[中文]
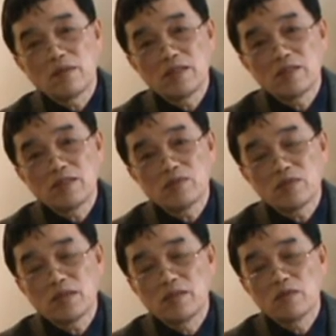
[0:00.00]
以色列
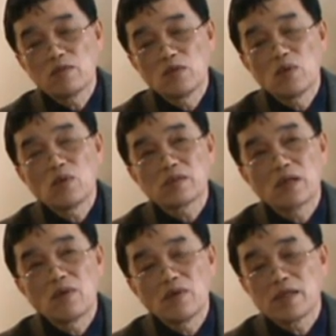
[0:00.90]
族人通过这
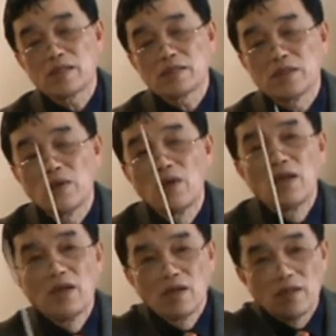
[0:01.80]
个红海的时候，
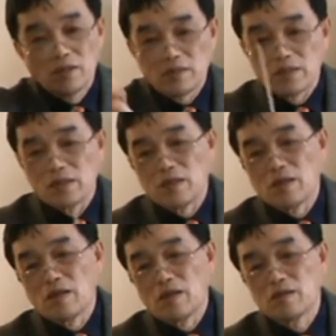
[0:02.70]
这
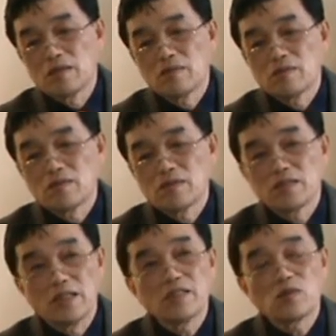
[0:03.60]
个
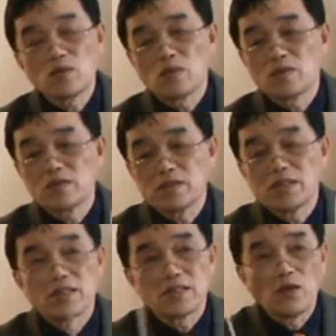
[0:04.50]
神的作用使
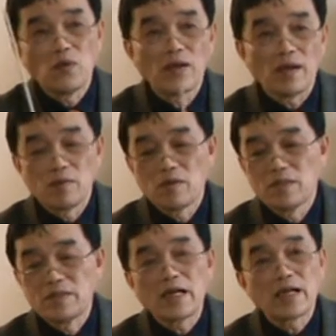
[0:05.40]
他这个红海
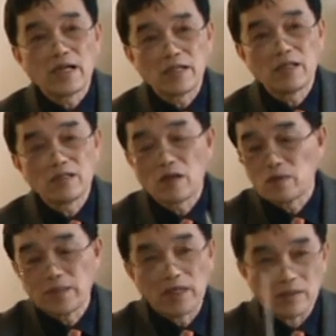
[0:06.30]
让开了一条
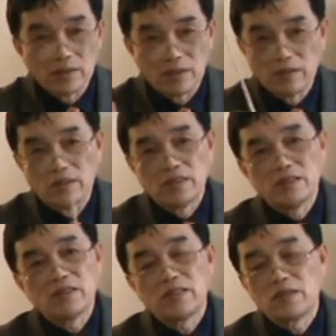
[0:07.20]
道，让这个以
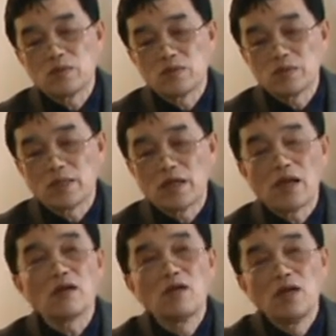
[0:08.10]
色列人过去。
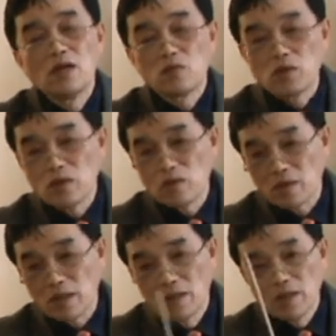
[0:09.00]
而最
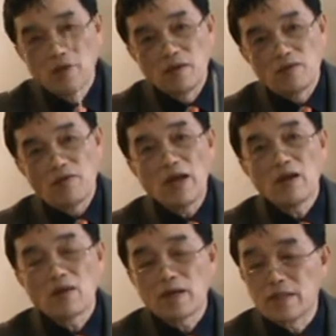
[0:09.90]
后呢，法
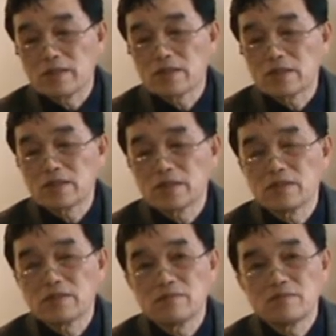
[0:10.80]
老赶到的时候，